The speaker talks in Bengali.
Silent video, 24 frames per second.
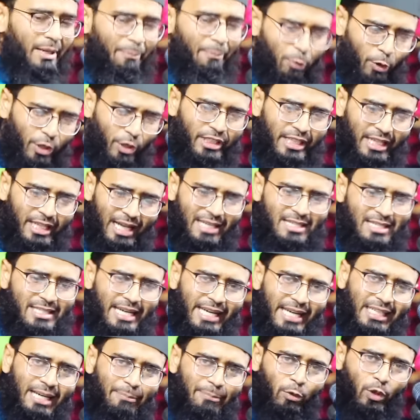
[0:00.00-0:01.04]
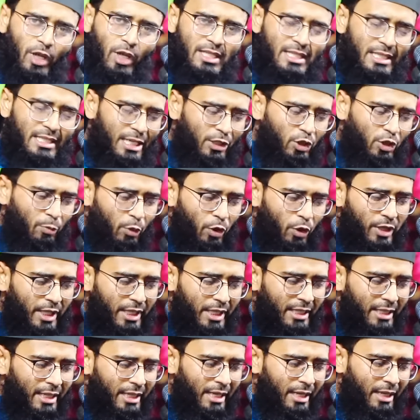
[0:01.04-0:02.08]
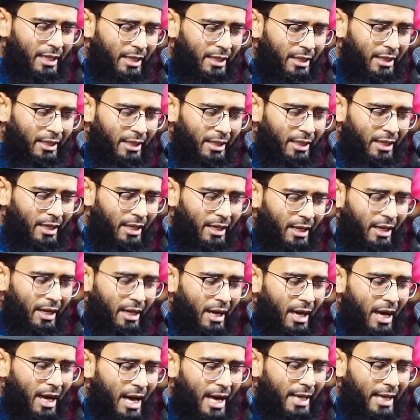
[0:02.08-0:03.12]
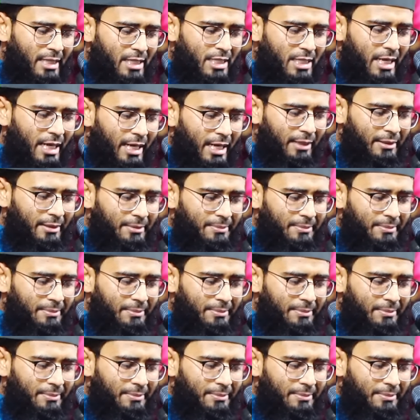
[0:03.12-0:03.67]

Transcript: পড়ে দিই লাস্টে এটা বলেছে যেহেতু পড়ে দিই আচ্ছা